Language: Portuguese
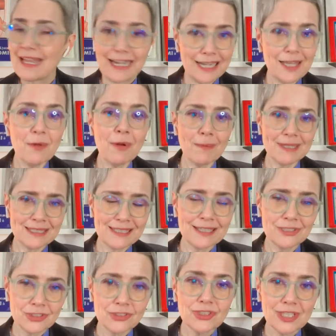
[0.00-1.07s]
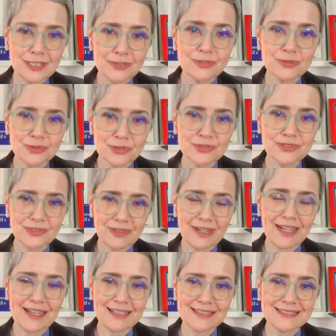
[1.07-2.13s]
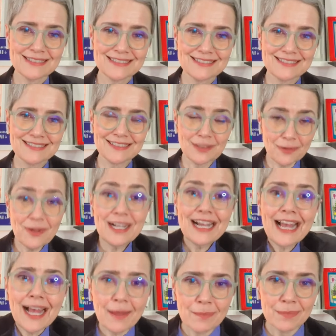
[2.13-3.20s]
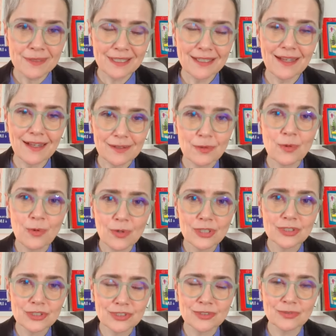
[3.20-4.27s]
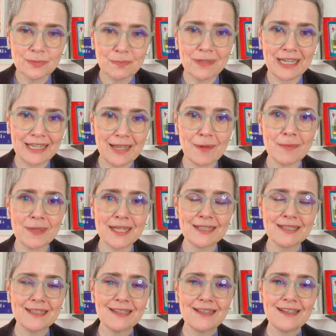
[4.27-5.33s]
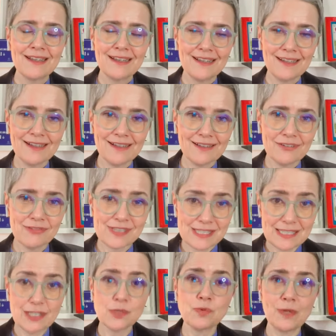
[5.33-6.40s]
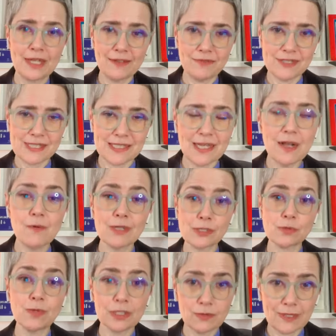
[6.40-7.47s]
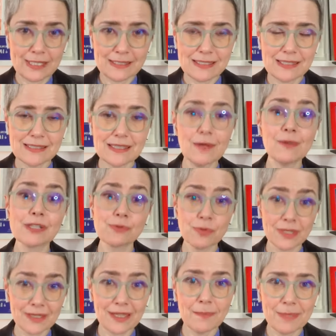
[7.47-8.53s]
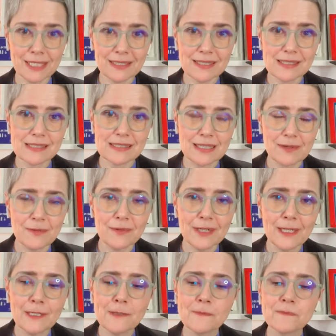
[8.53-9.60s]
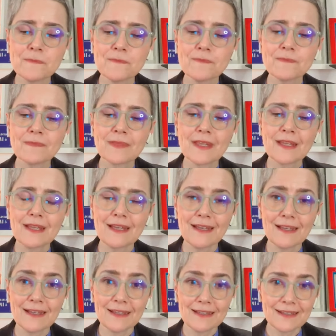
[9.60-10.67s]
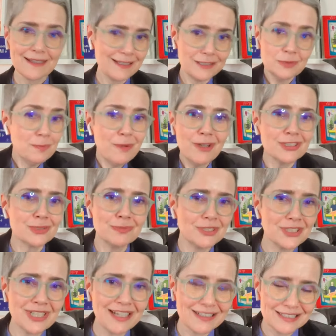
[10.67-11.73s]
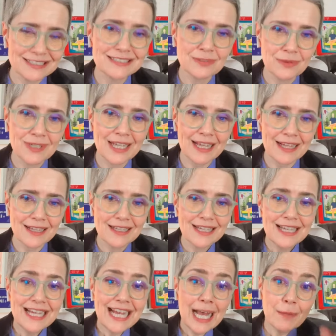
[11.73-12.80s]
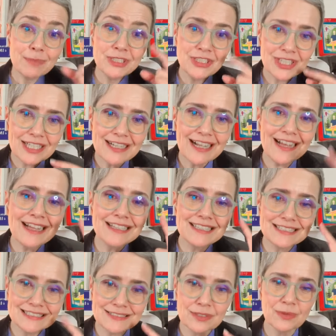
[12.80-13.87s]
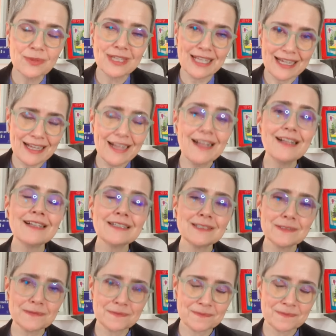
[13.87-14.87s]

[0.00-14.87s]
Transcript: ela é uma matéria de direitos constitucionais. Então, cabe à Corte Suprema é, fazer a sua revisão, a sua atualização, a sua interpretação, né? É, ela não pode abdicar desse lugar. Abdicar desse lugar